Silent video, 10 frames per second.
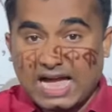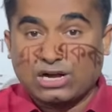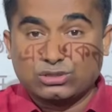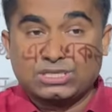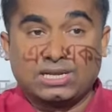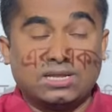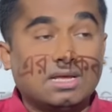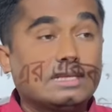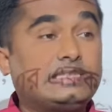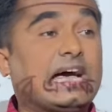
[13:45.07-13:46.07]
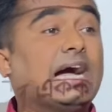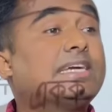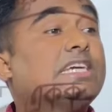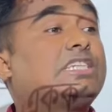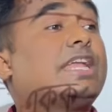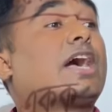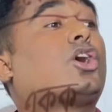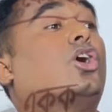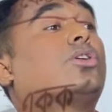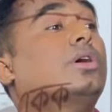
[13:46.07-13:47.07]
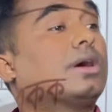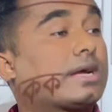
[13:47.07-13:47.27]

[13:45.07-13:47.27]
কাগজের জাঙ্ক কিসের একক